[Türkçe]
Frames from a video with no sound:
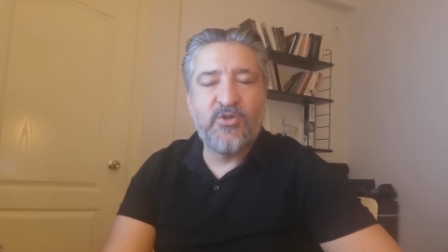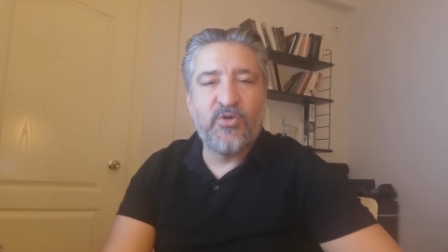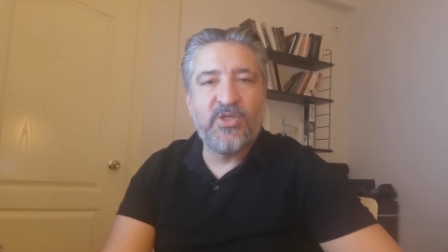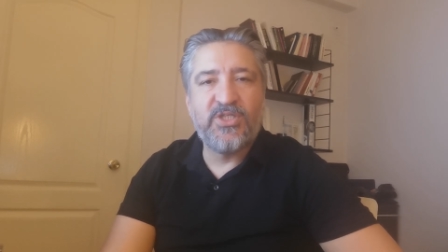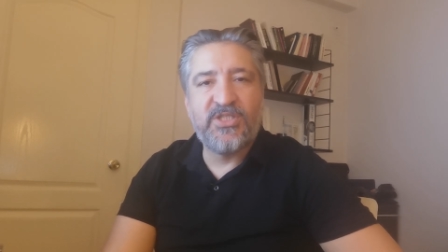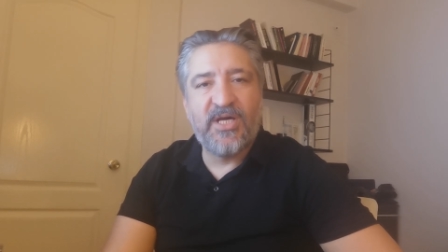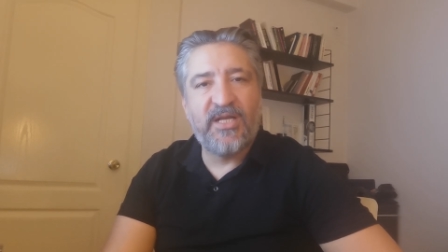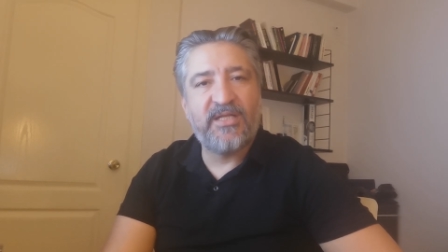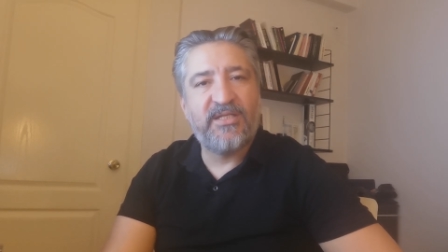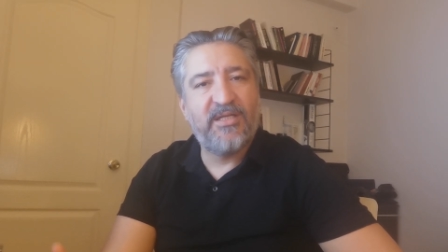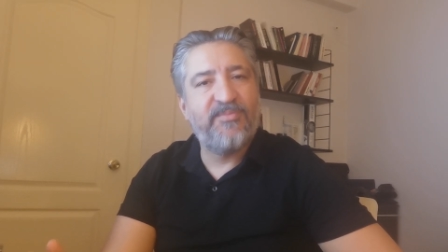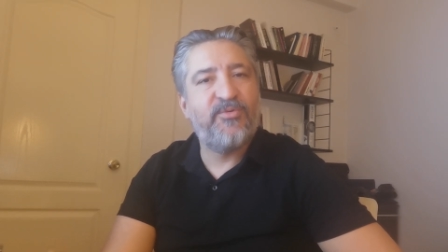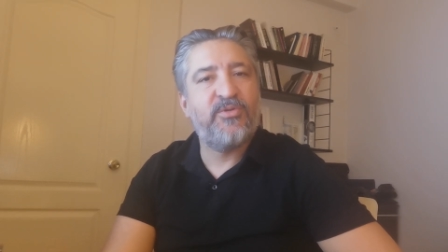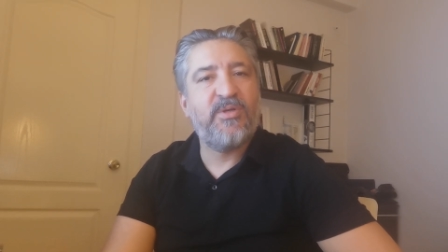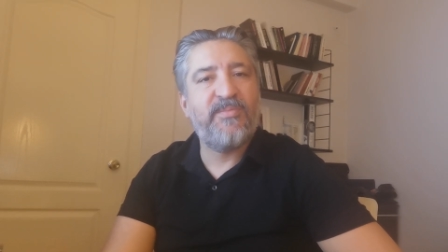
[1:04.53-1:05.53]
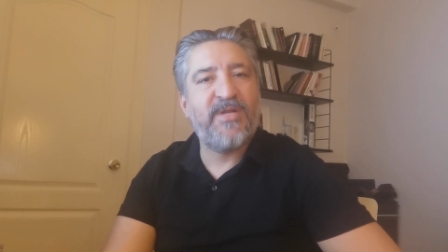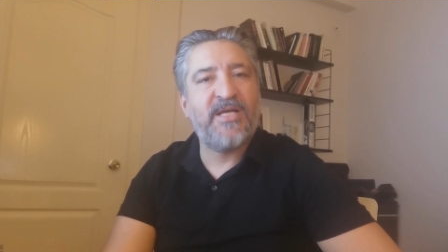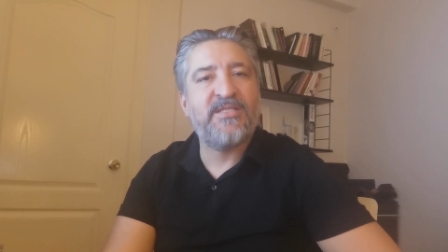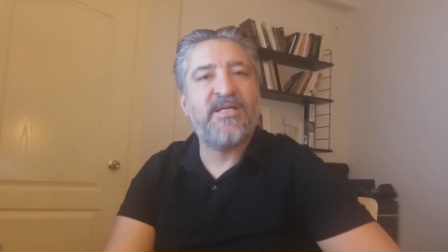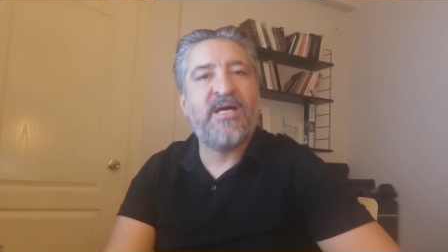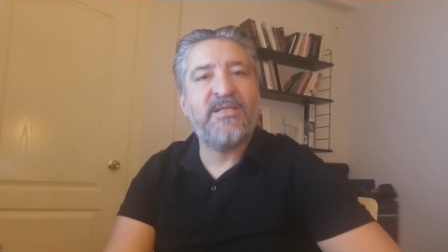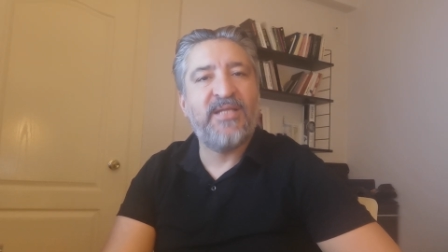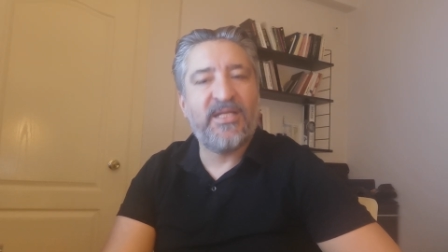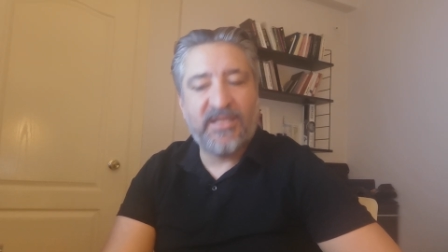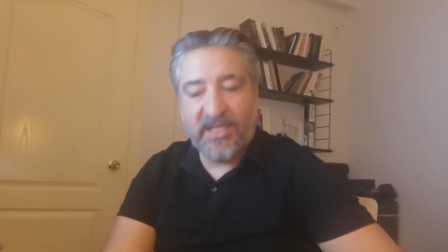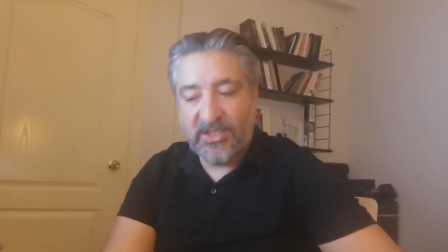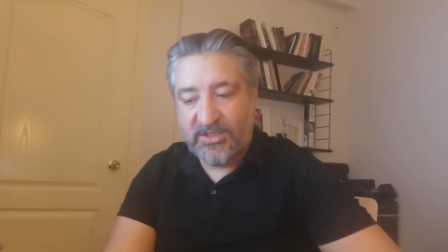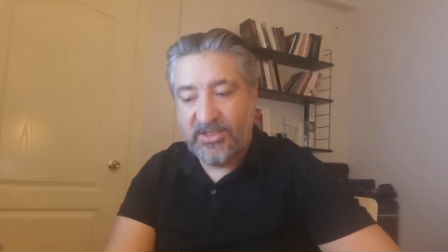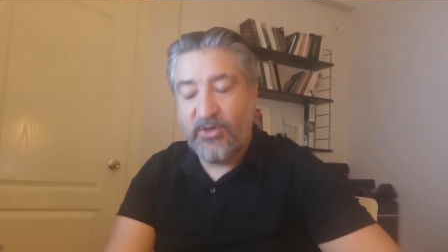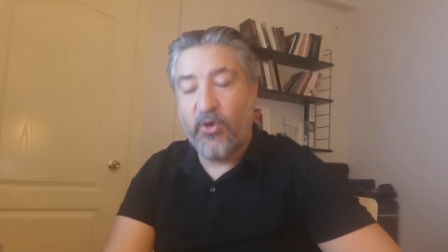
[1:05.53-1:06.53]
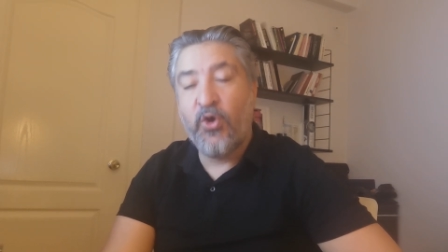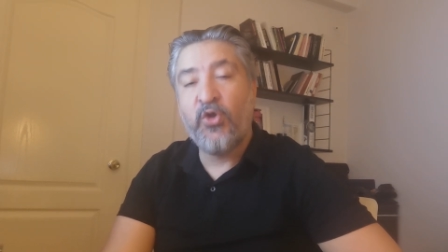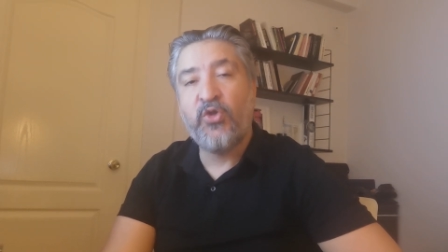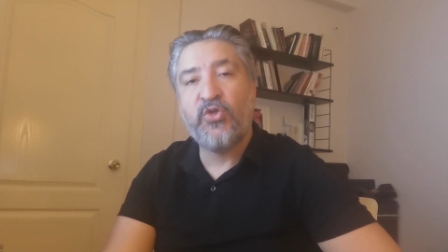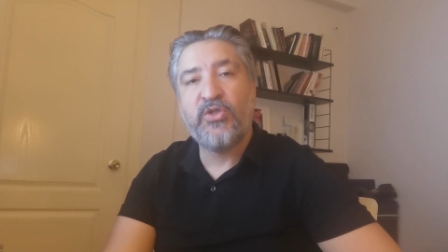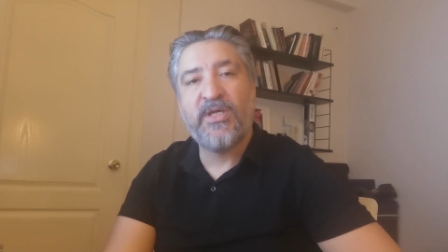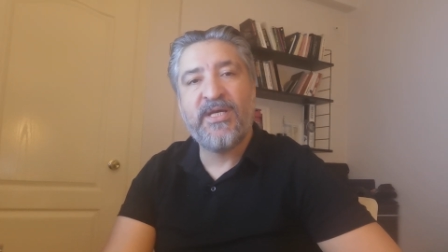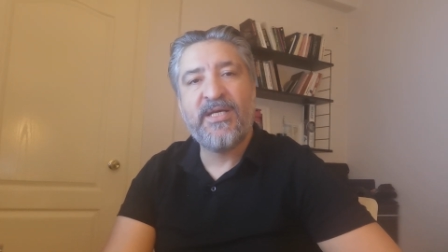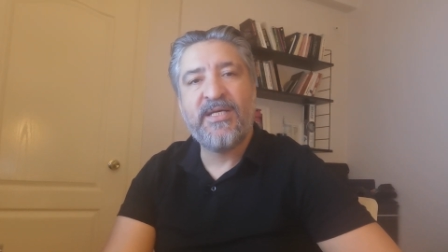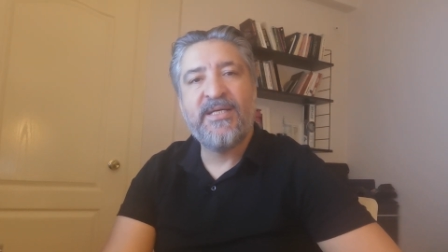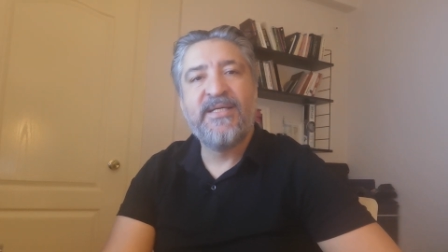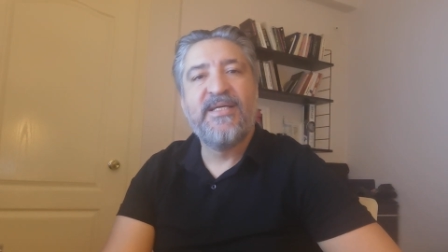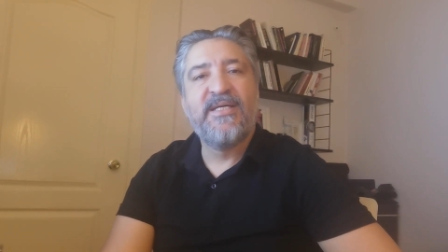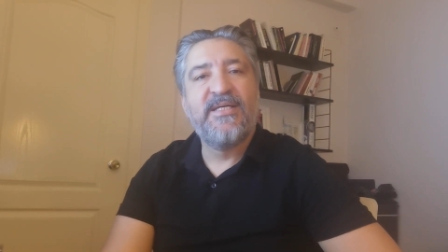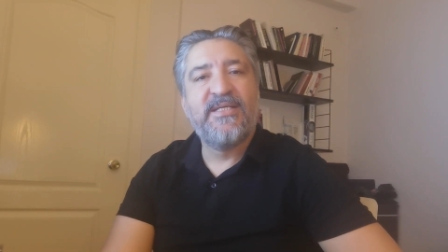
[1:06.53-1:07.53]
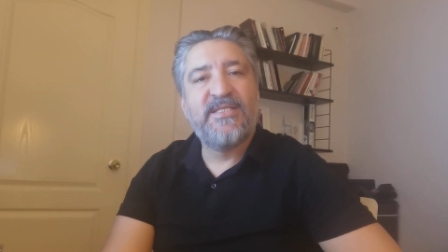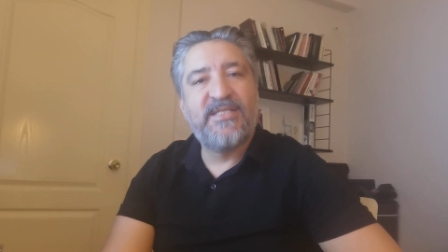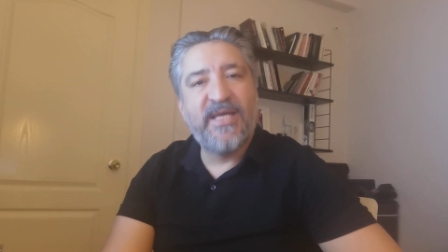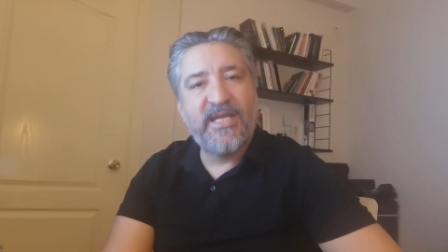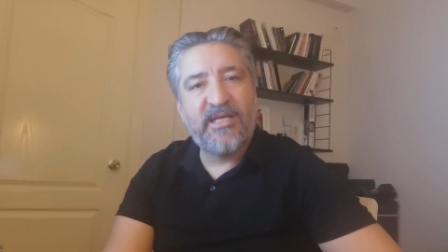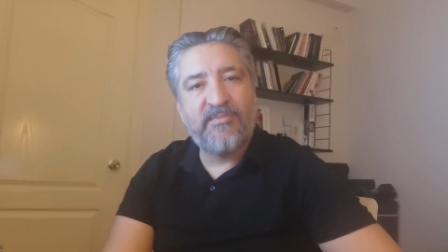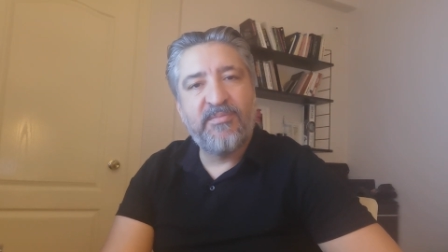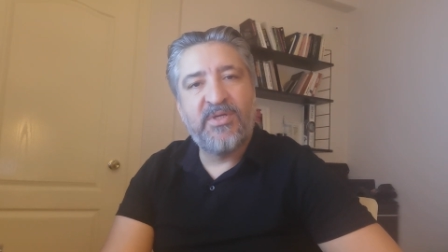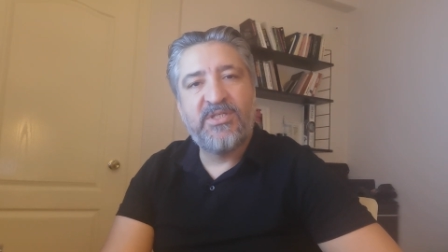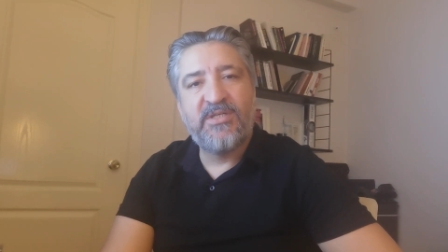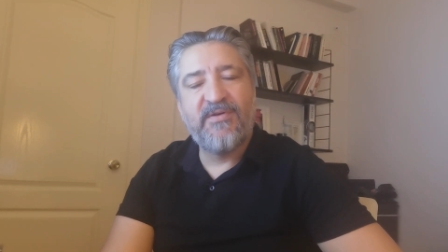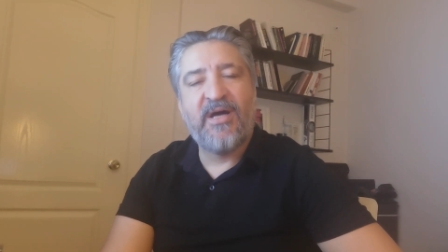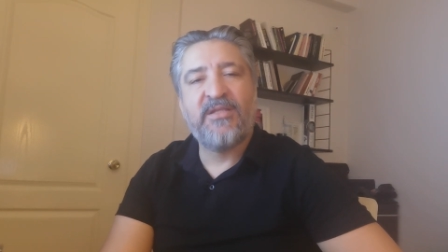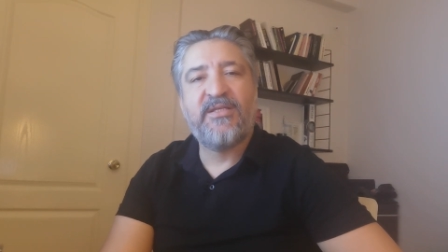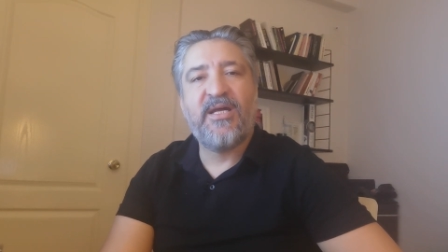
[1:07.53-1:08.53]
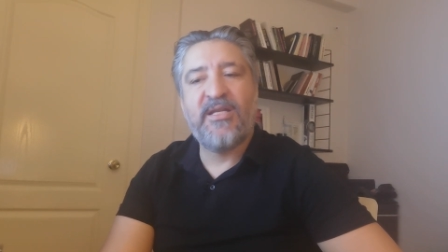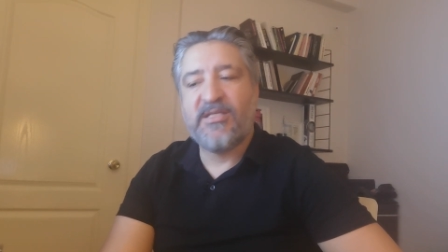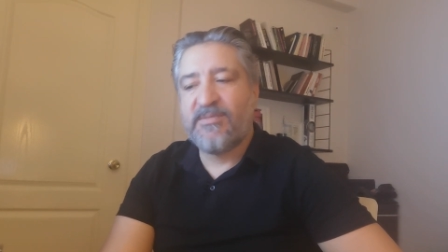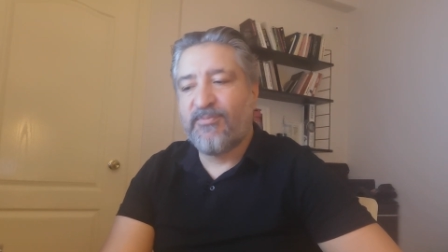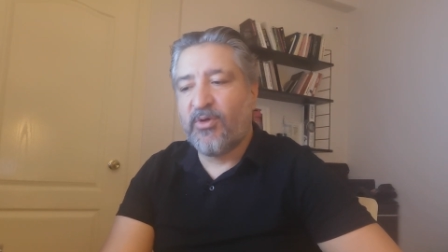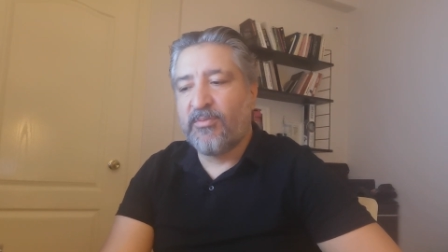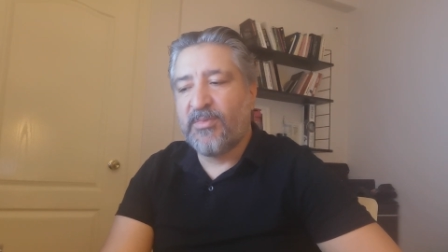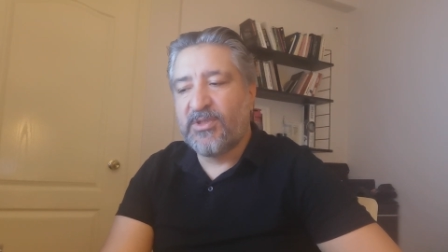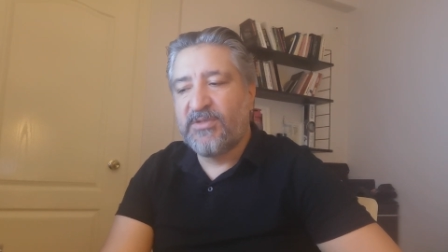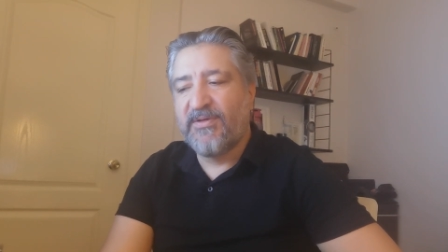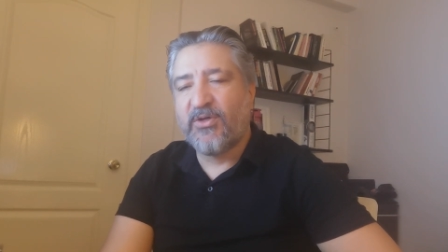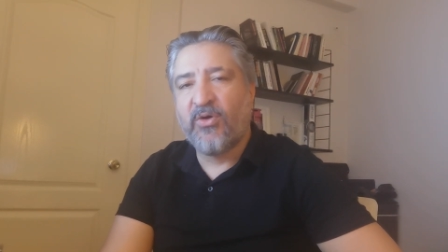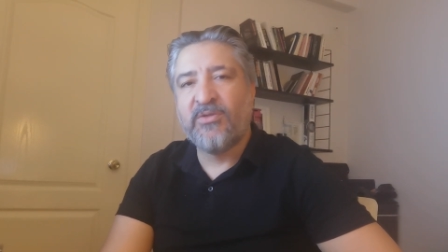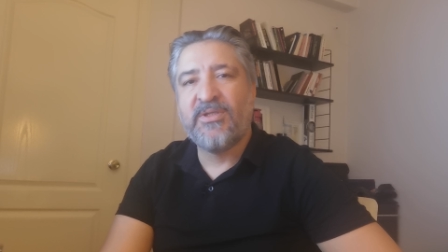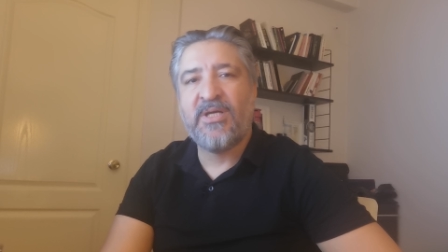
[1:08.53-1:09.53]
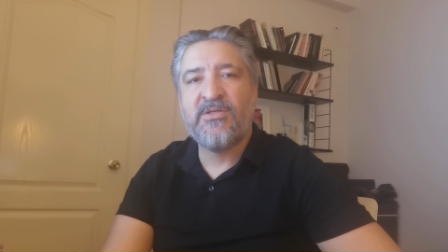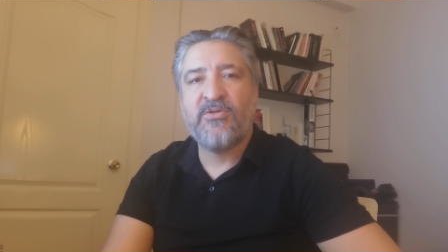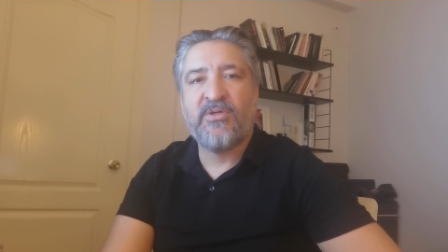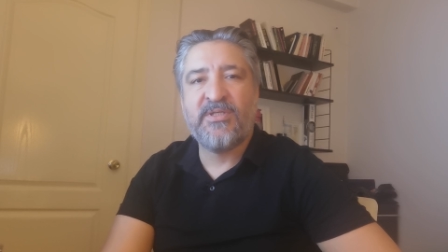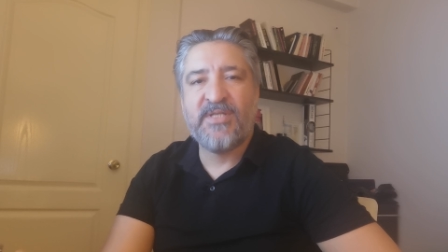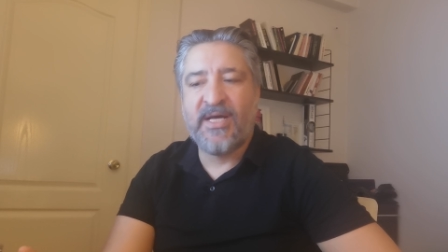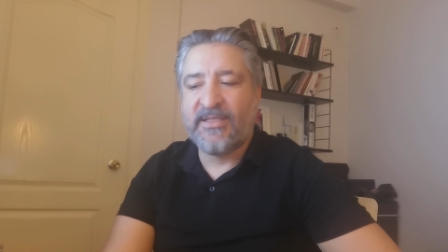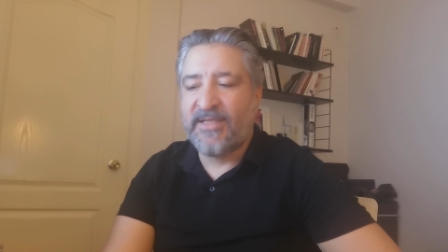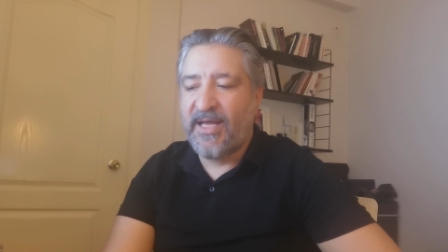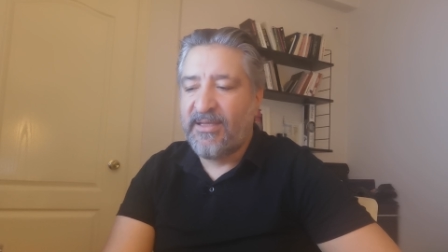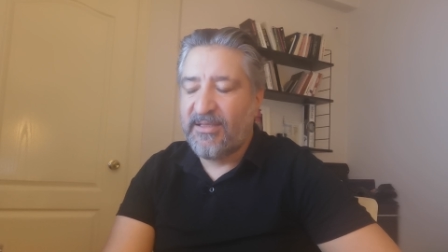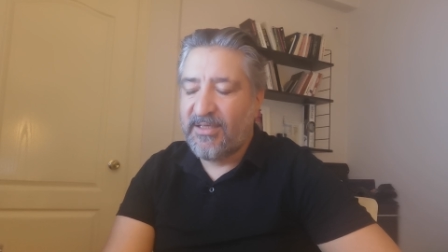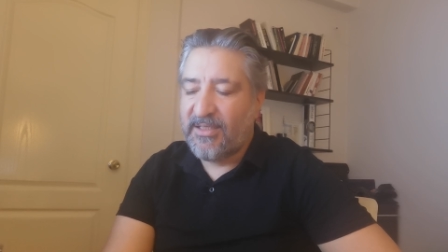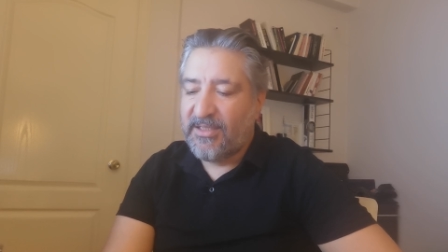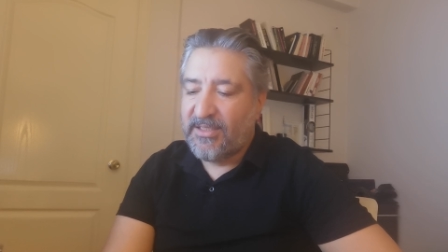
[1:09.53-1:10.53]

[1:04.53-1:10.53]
soru işaretleri burada biraz daha netleşti. Önünde Serik maçı ve Antalya Spor maçı var. Ondan sonra zaten